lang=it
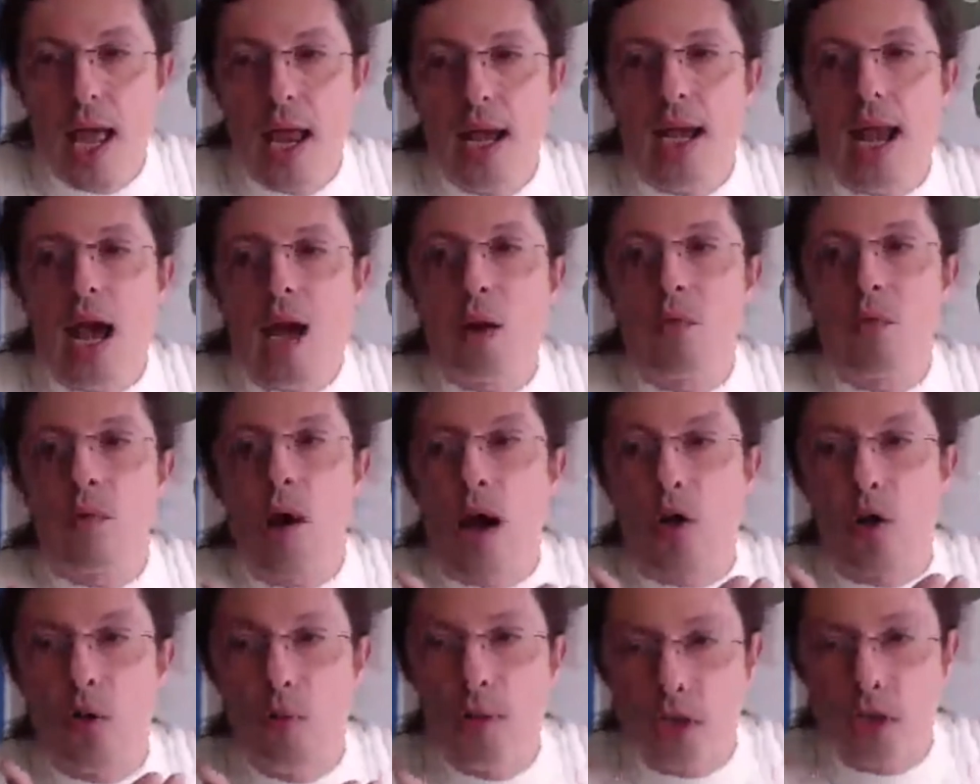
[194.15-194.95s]

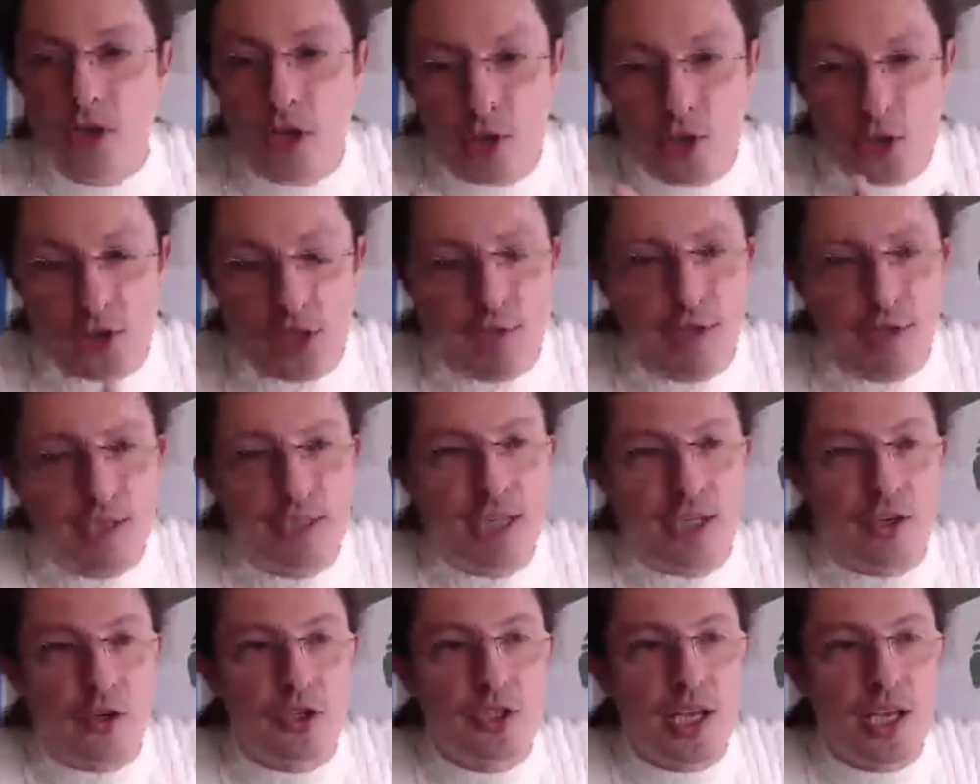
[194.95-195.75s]
L'acqua, come diceva giustamente
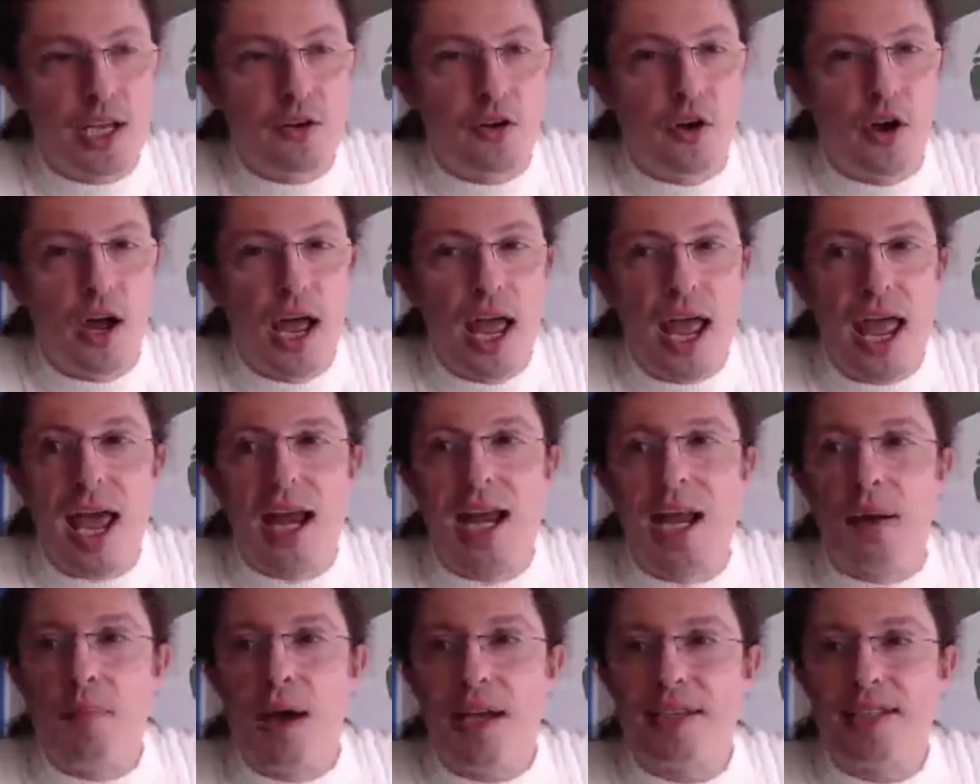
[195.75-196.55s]
Rossano, è
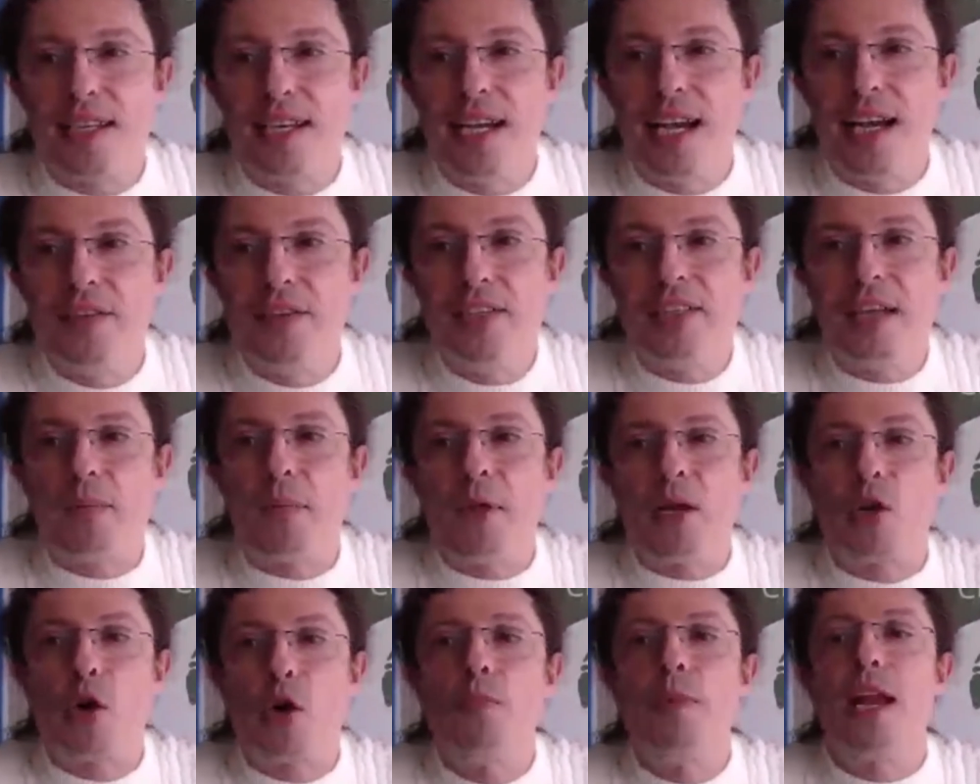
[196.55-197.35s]
alla base della vita
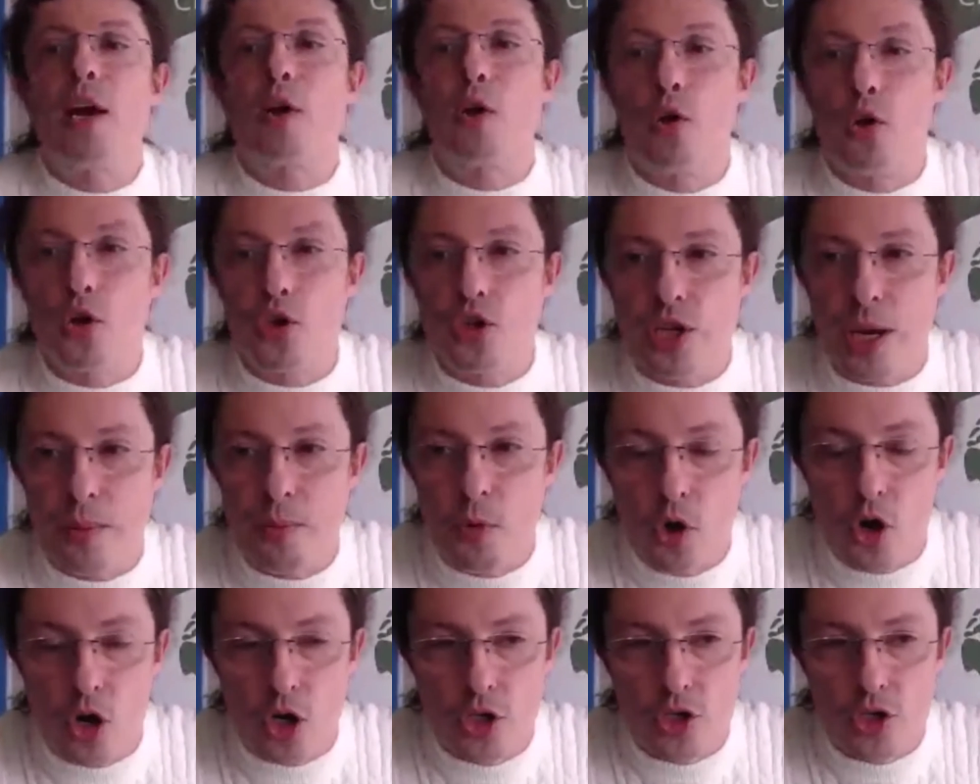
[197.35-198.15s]
per come la
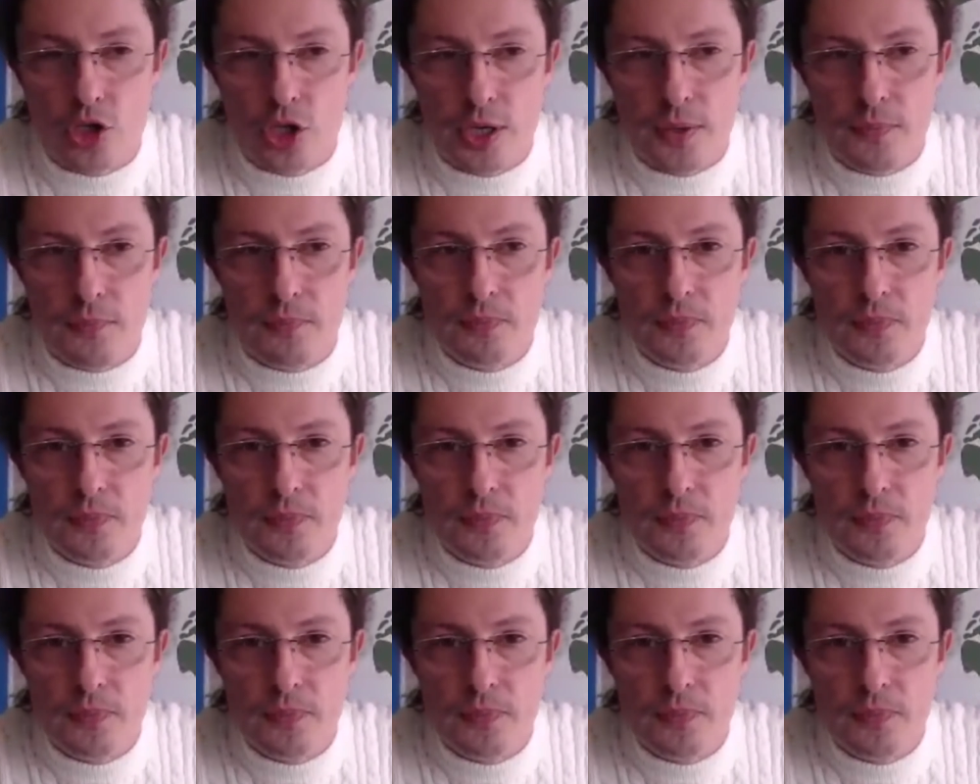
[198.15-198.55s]
conosciamo oggi.